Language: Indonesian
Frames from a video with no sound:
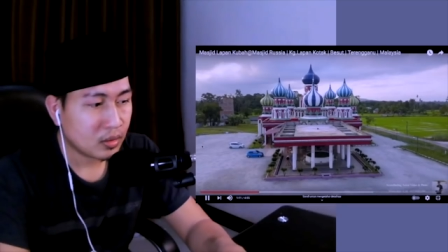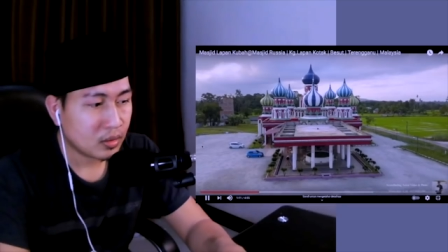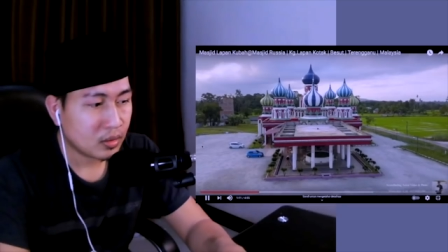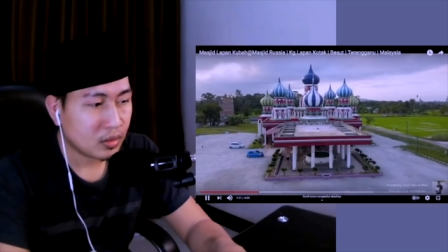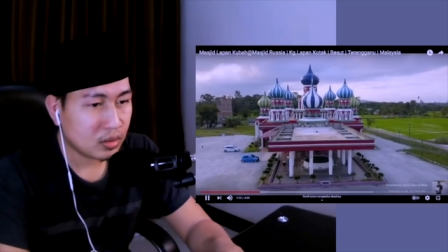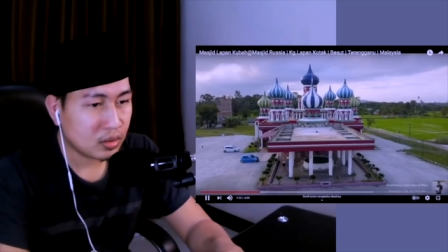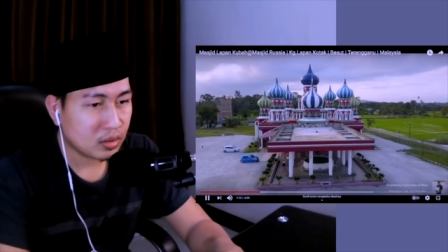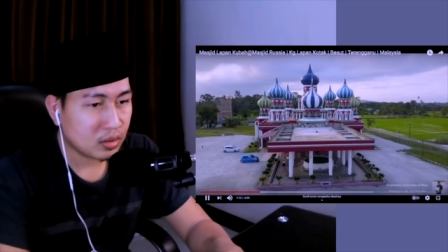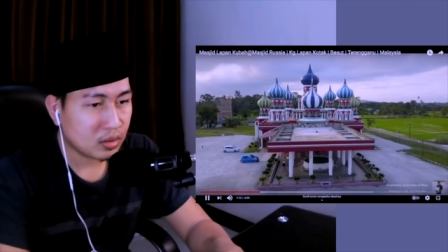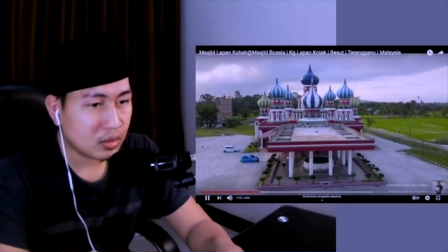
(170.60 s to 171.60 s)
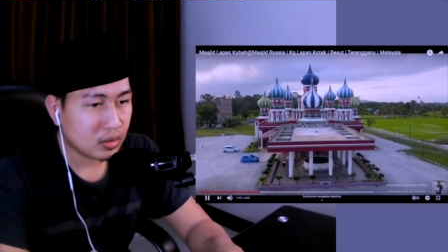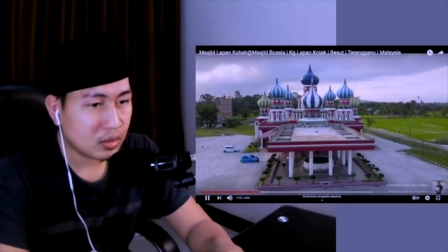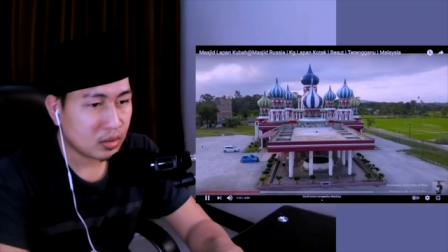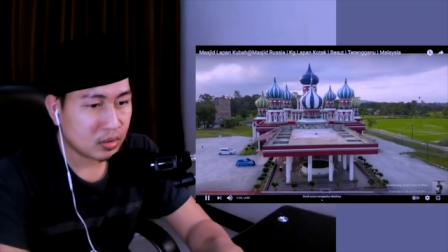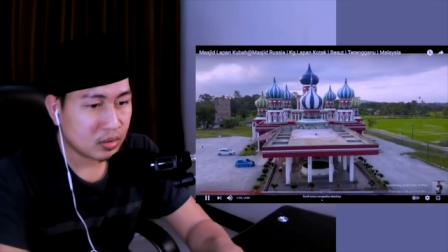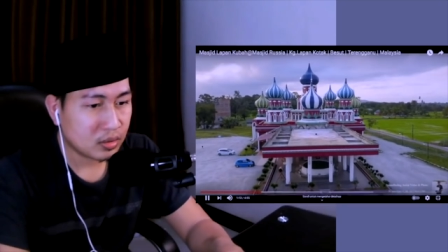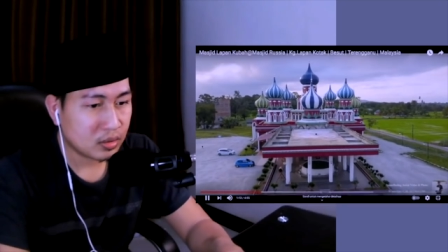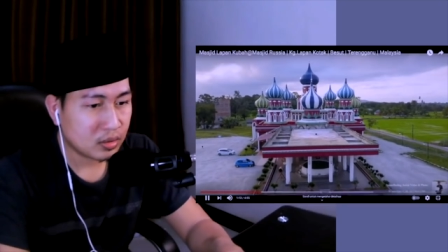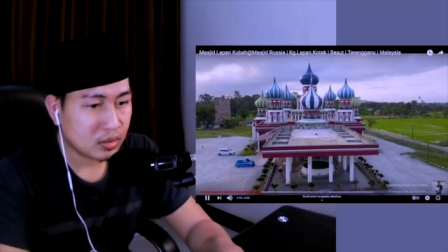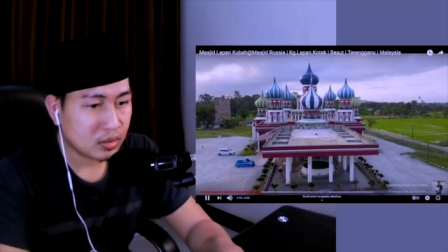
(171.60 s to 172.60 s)
Allah
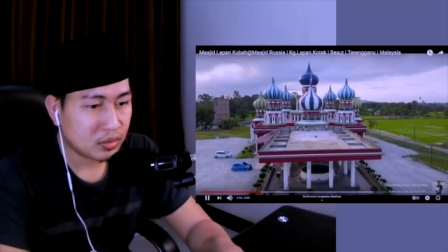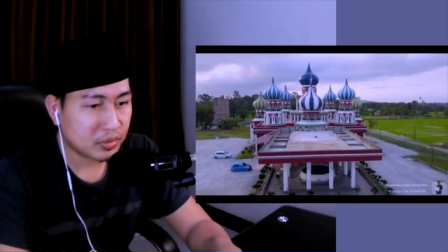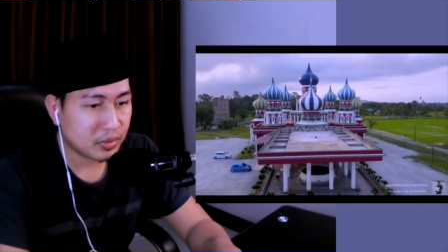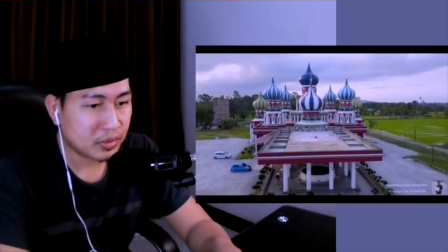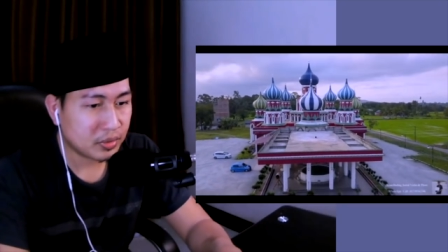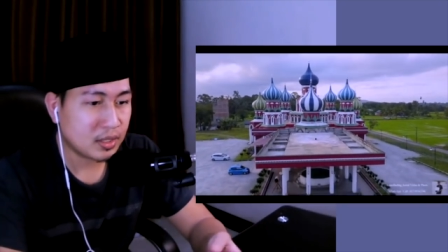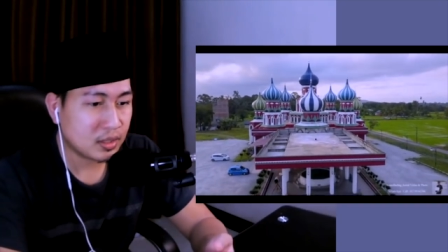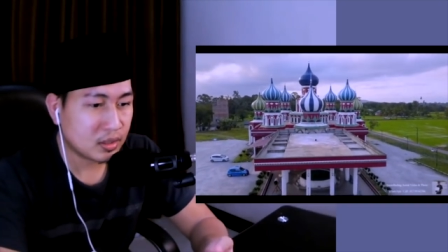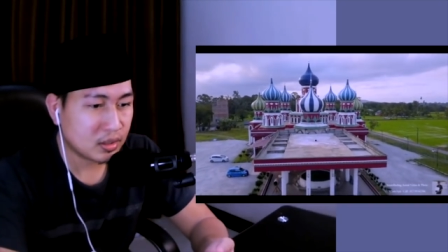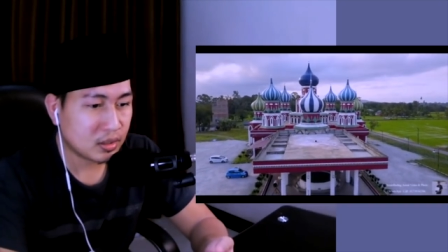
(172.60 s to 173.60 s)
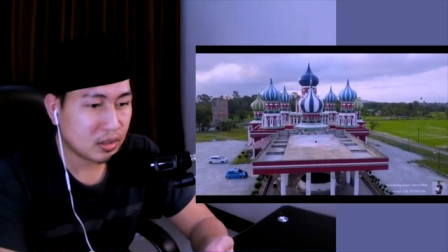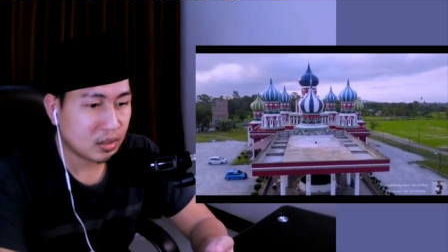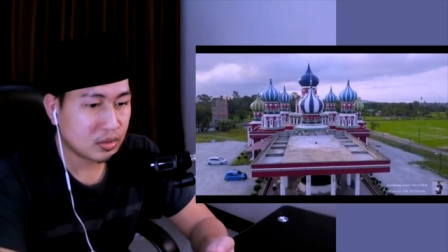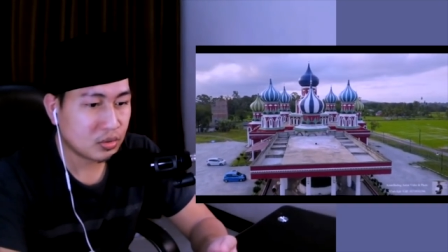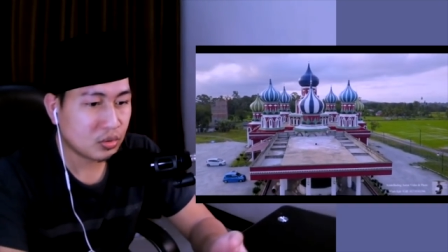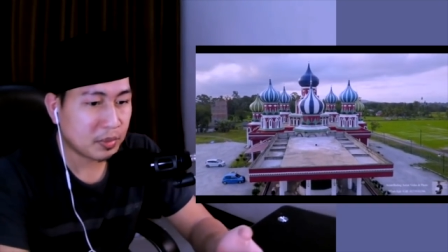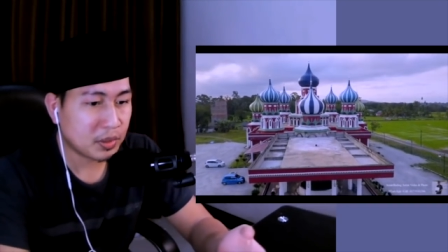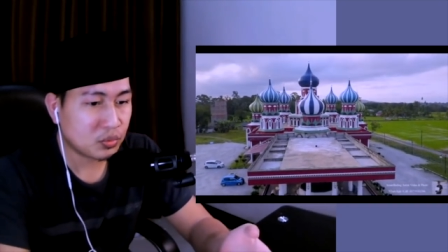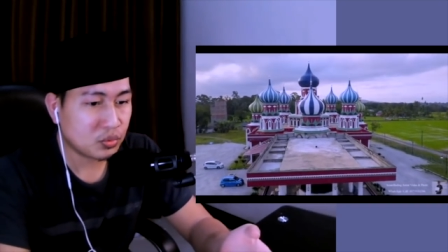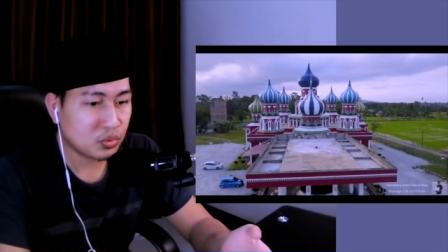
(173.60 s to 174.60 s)
woi cantik guys itu
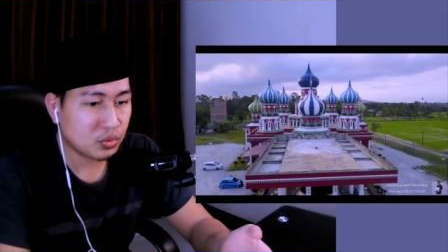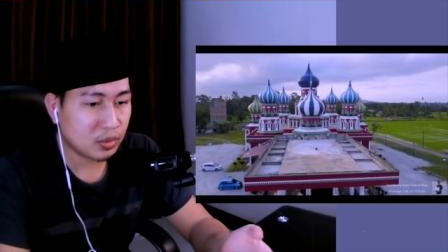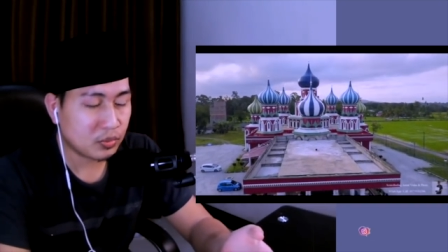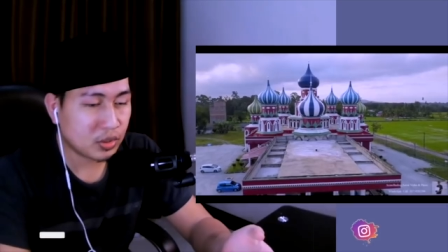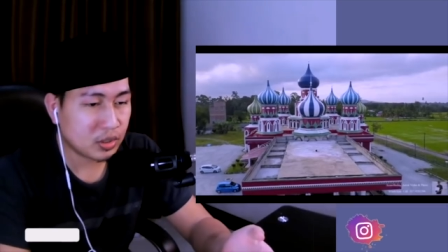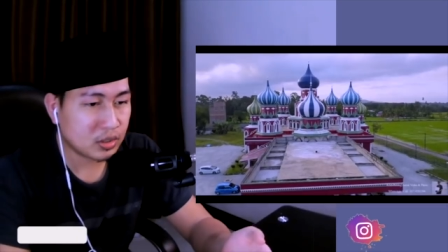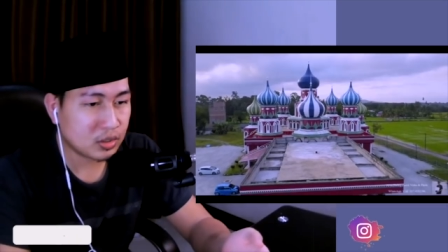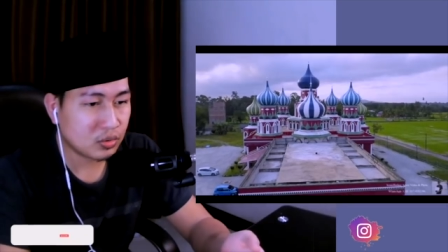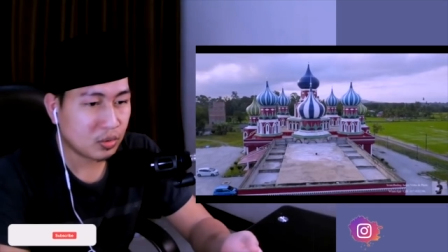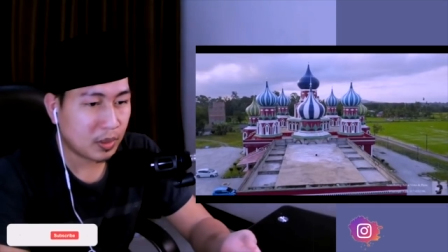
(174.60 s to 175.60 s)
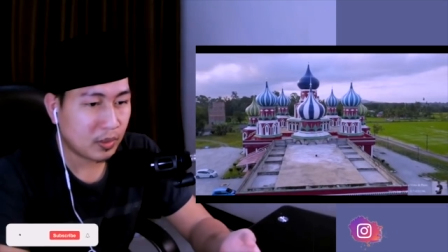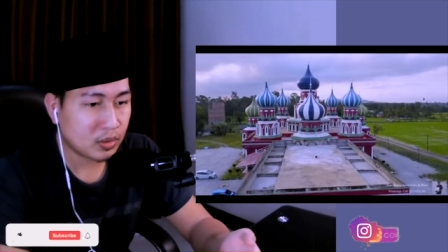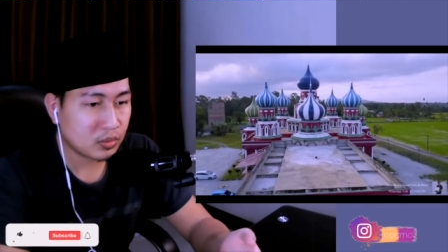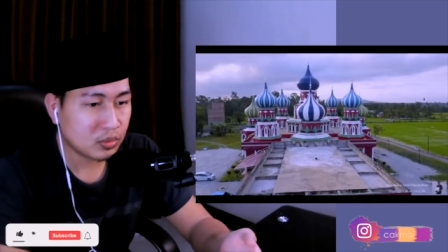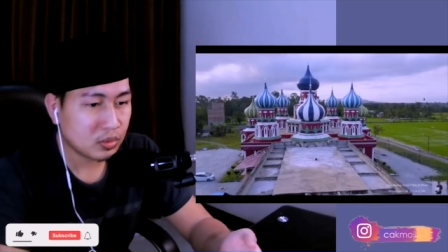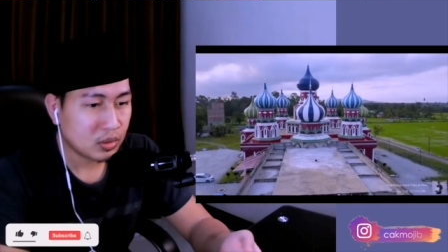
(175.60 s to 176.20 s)
tempat uduk ya mungkin di situ di bawah tuh